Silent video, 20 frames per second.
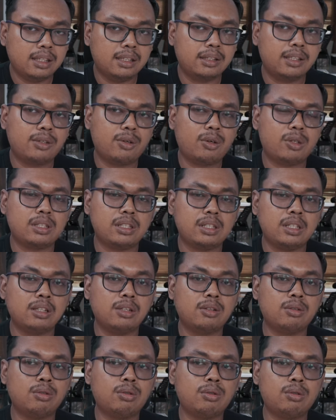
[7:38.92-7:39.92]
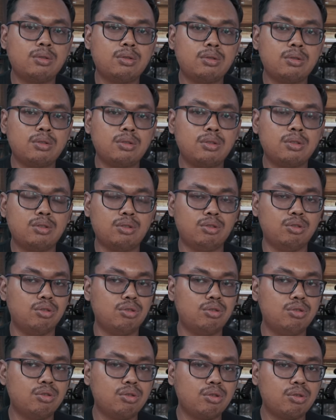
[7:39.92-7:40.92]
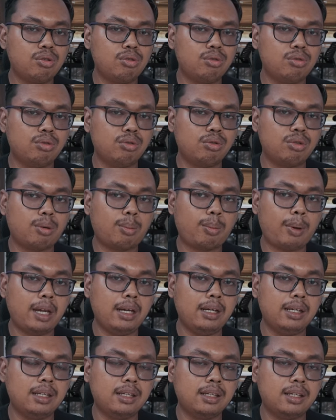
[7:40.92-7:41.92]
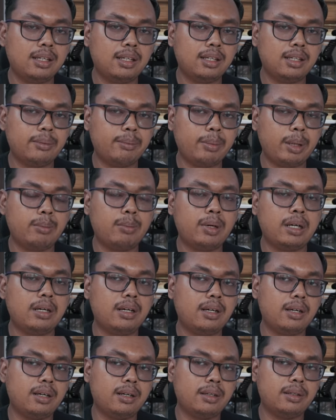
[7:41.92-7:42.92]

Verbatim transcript: titik course itu jujur untuk paddingnya memang